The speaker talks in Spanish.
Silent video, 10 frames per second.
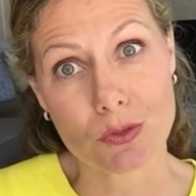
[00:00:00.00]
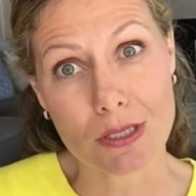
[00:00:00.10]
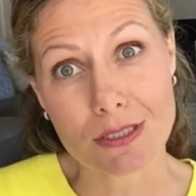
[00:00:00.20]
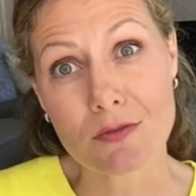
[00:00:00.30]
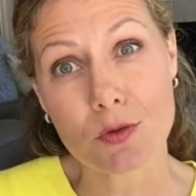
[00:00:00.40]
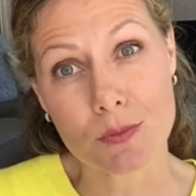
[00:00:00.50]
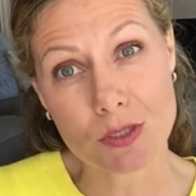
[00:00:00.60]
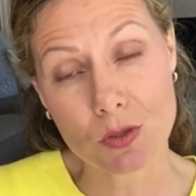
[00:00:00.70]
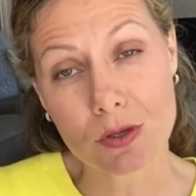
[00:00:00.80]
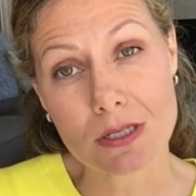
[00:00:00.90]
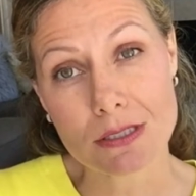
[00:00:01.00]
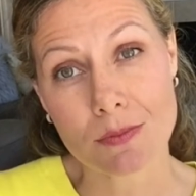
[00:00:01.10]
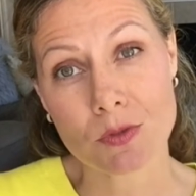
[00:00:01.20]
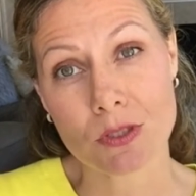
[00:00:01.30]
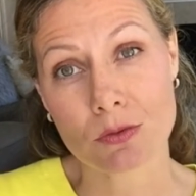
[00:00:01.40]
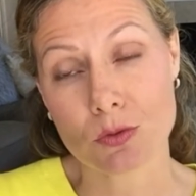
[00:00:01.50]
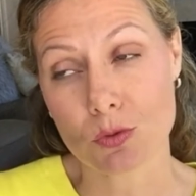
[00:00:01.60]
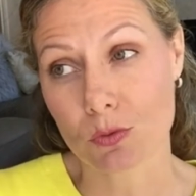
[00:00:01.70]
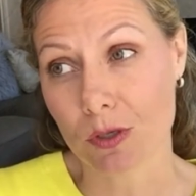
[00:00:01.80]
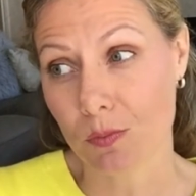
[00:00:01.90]
es la información que le estamos dando a
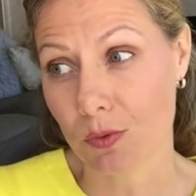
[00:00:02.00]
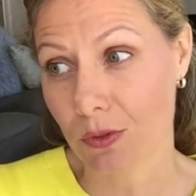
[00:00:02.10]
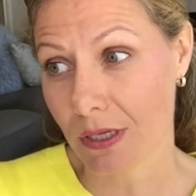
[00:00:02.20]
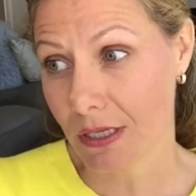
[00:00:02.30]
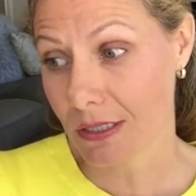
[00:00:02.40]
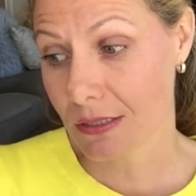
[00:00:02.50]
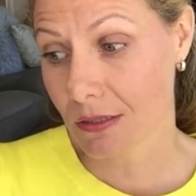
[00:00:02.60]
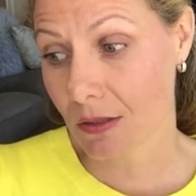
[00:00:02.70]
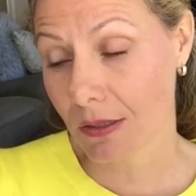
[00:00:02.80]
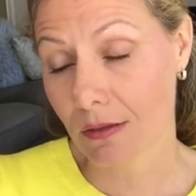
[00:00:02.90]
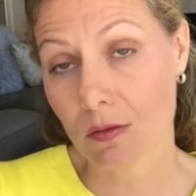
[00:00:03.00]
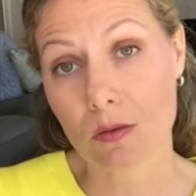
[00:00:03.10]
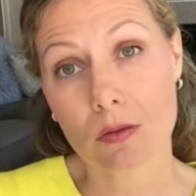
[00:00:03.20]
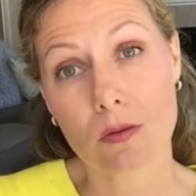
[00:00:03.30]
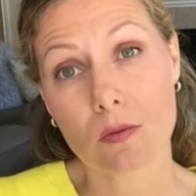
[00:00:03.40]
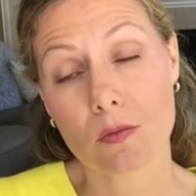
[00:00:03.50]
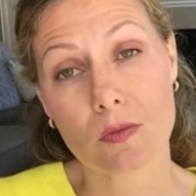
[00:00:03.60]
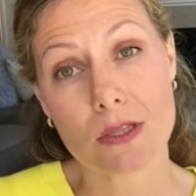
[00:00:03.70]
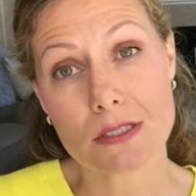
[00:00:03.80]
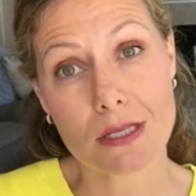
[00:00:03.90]
nuestro cuerpo, es
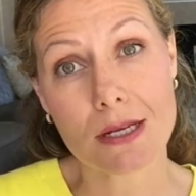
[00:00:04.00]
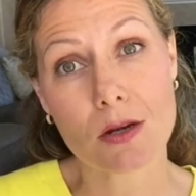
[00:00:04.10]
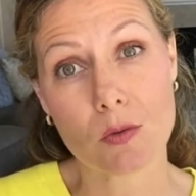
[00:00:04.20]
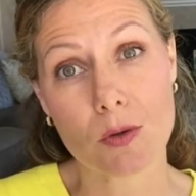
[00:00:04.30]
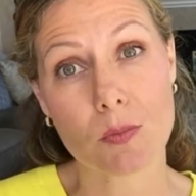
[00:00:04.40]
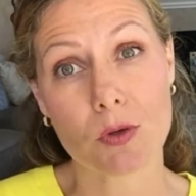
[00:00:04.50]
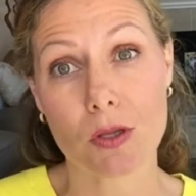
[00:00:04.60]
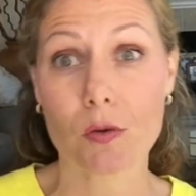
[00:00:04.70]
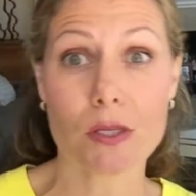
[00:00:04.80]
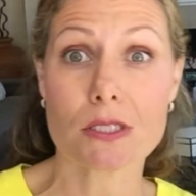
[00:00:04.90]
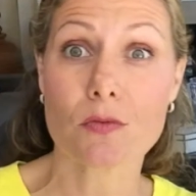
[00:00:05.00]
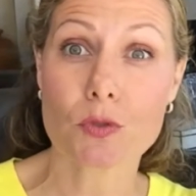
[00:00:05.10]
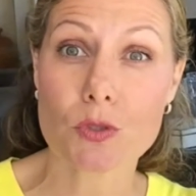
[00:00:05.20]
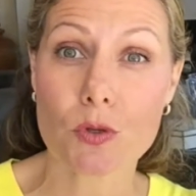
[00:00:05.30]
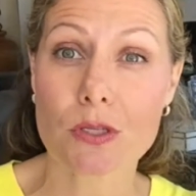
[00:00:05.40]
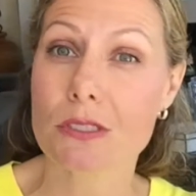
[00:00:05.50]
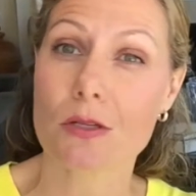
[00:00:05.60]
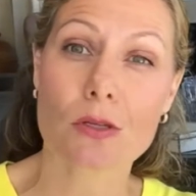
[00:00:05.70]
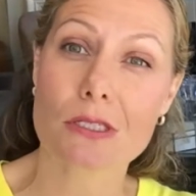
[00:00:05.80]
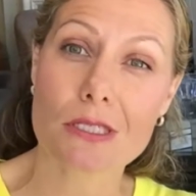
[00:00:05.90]
decirle al cuerpo, quiero que así funciones,
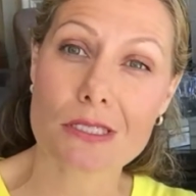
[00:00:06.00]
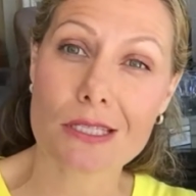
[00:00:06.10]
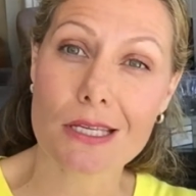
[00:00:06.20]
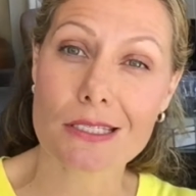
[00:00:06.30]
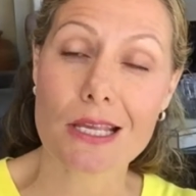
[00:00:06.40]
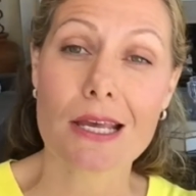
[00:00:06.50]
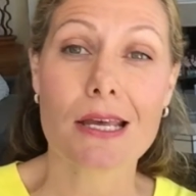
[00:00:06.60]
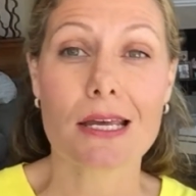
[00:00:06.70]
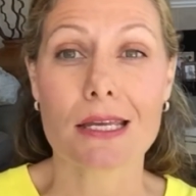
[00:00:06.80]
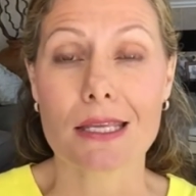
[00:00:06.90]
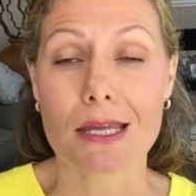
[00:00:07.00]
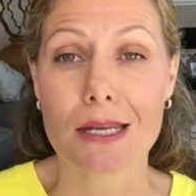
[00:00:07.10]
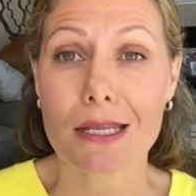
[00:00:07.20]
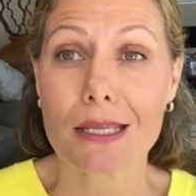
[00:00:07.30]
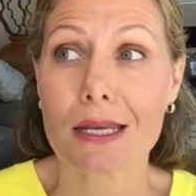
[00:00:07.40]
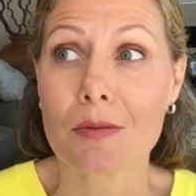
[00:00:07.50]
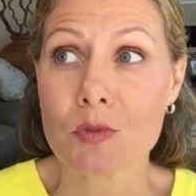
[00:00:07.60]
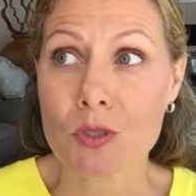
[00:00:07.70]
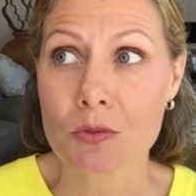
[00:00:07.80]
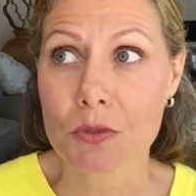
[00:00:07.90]
quiero que así estés,
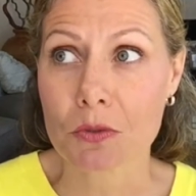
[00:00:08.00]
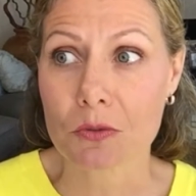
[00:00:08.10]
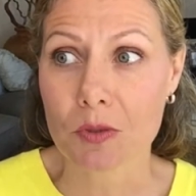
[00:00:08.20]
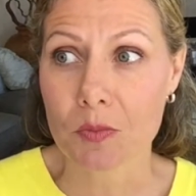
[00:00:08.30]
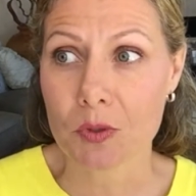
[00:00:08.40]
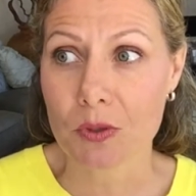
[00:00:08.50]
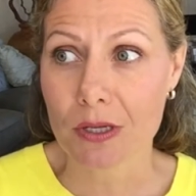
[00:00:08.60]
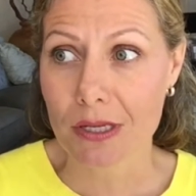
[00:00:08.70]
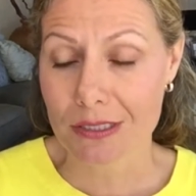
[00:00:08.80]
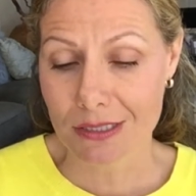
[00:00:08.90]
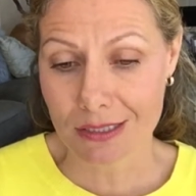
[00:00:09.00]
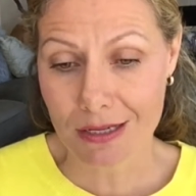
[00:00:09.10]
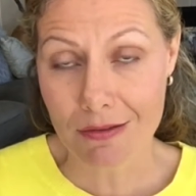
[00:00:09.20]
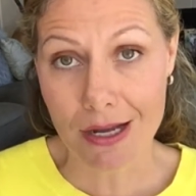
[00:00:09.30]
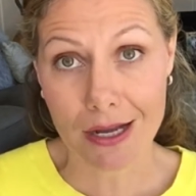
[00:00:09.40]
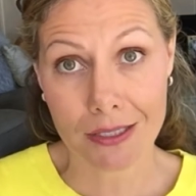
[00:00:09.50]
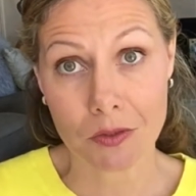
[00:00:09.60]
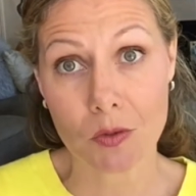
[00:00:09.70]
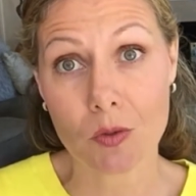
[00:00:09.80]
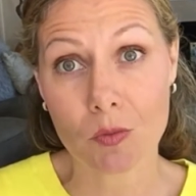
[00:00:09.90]
queremos que nuestro cuerpo esté
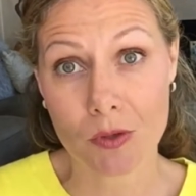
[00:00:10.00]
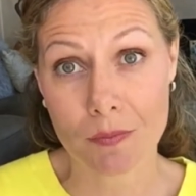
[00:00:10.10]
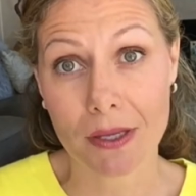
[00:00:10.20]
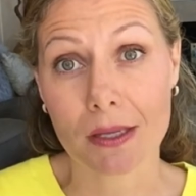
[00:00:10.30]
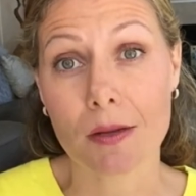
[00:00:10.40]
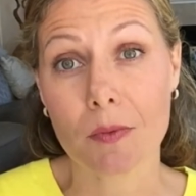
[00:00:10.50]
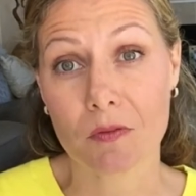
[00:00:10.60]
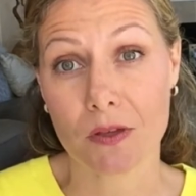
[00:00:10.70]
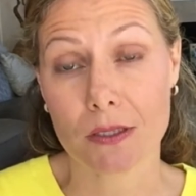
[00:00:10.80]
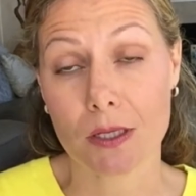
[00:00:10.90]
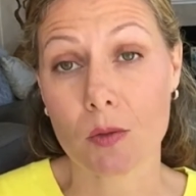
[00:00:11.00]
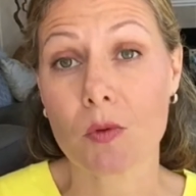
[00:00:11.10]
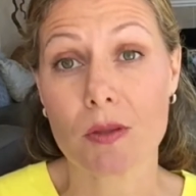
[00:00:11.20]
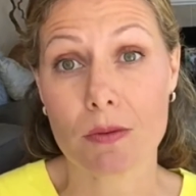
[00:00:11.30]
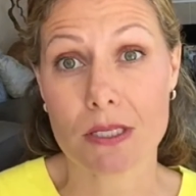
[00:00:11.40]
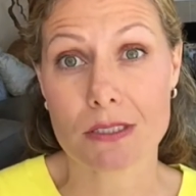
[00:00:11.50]
trabajando como una máquina perfecta, como debe